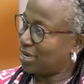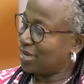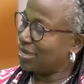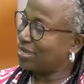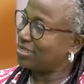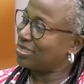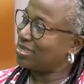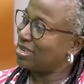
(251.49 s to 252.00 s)

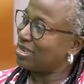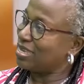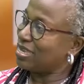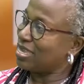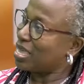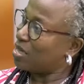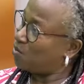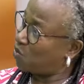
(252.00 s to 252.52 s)
Et
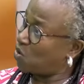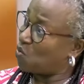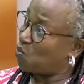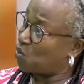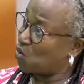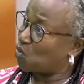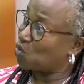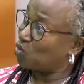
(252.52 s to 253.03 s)
c'est un peu
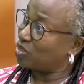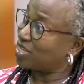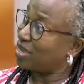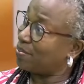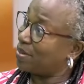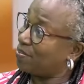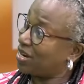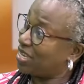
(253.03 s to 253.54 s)
beaucoup ça,
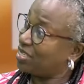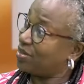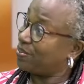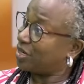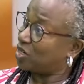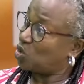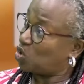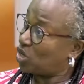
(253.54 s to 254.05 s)
même la
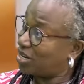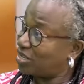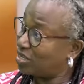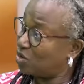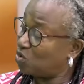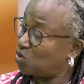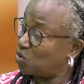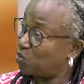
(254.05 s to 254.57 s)

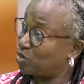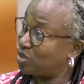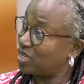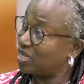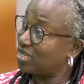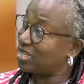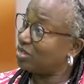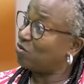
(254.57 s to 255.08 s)
spiritualité de
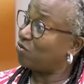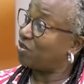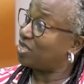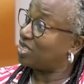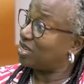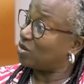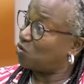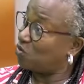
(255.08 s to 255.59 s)
l'opposé, qui nous fait
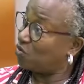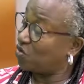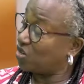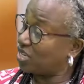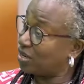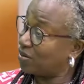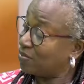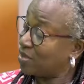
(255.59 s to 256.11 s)

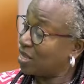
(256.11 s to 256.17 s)
découvrir